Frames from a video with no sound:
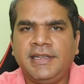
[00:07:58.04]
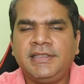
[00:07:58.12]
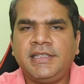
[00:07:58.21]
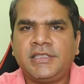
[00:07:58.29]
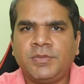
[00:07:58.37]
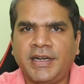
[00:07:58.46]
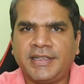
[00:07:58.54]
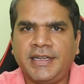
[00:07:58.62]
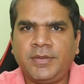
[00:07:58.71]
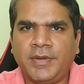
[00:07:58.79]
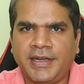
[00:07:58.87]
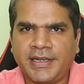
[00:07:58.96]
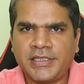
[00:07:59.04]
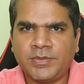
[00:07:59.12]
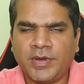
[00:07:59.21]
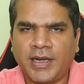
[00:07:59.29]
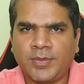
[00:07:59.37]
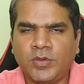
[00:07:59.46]
इस स्मार्ट ग्रिड मैट्रेस
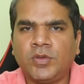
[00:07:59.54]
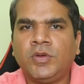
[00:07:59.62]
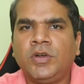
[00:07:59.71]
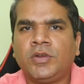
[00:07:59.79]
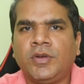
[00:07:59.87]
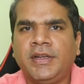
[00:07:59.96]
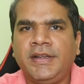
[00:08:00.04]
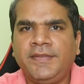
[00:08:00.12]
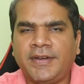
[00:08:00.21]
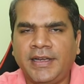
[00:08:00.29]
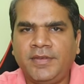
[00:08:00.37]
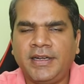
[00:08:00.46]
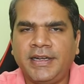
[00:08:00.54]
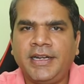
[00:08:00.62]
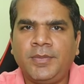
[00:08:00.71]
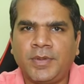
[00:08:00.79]
में आपको 2500